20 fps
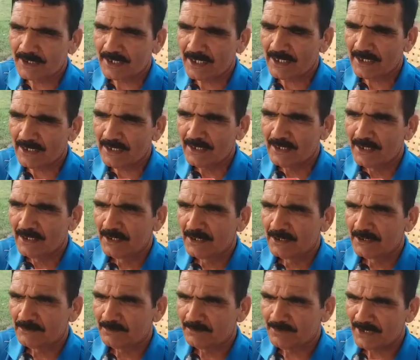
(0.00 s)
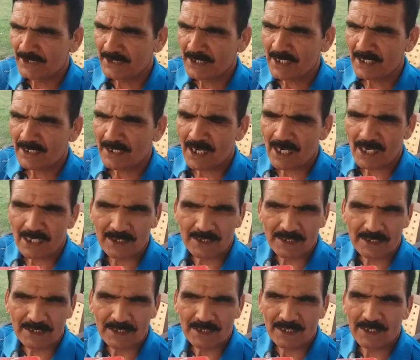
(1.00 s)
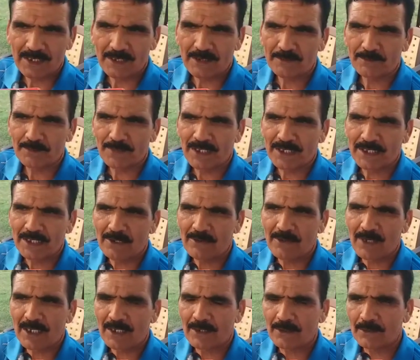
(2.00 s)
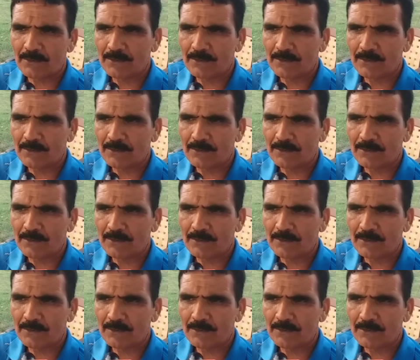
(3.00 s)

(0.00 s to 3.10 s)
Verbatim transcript: है बिना खाद के पैदावार